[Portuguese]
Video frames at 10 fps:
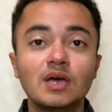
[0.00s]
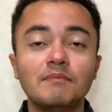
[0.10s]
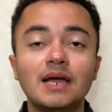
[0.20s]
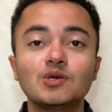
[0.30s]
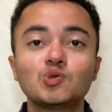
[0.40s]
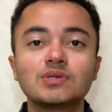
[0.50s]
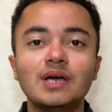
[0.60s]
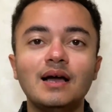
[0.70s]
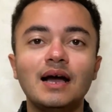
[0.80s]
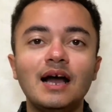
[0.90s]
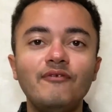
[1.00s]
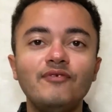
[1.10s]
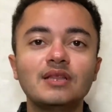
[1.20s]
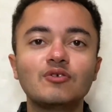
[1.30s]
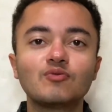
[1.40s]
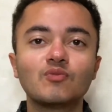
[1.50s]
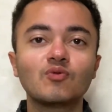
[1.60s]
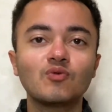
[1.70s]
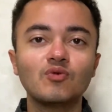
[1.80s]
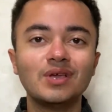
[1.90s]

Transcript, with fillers: para ajudar a afinar o muco,